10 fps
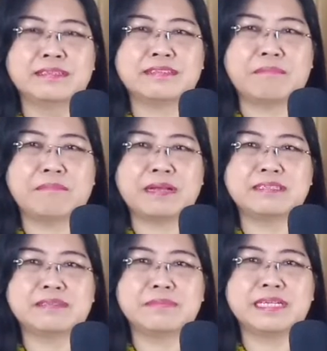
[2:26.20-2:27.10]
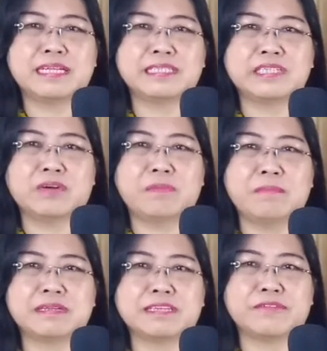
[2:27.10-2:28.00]
Sampai sedemikian jauh
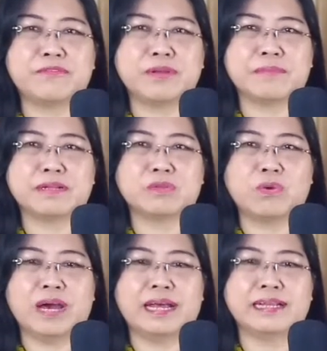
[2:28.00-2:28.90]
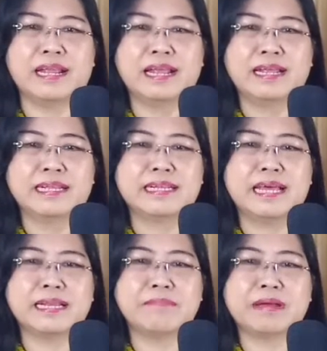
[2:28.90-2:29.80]
pembacaan firman Tuhan
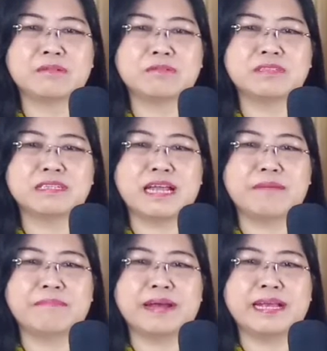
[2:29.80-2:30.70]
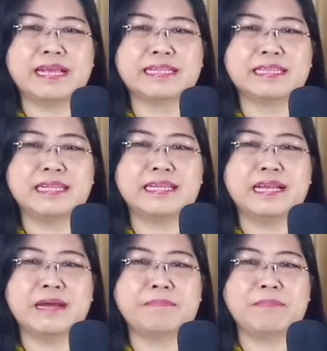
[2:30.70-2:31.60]
dari Markus 6 ayat
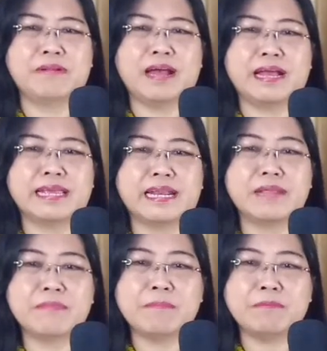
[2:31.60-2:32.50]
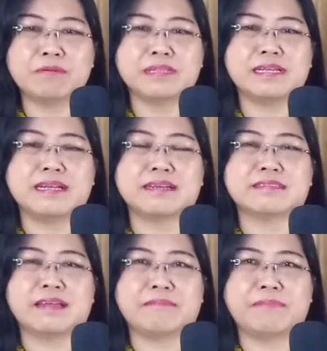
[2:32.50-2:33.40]
ayat 53
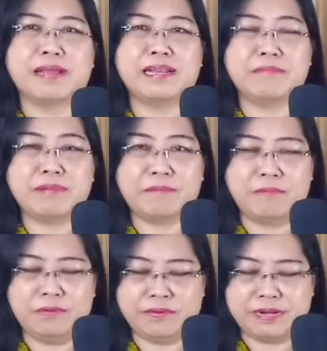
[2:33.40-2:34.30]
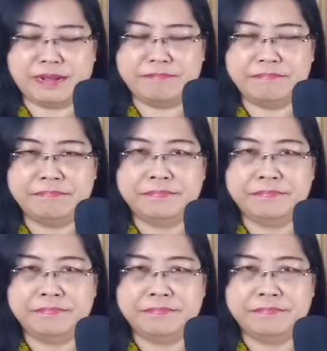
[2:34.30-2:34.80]
sampai 56.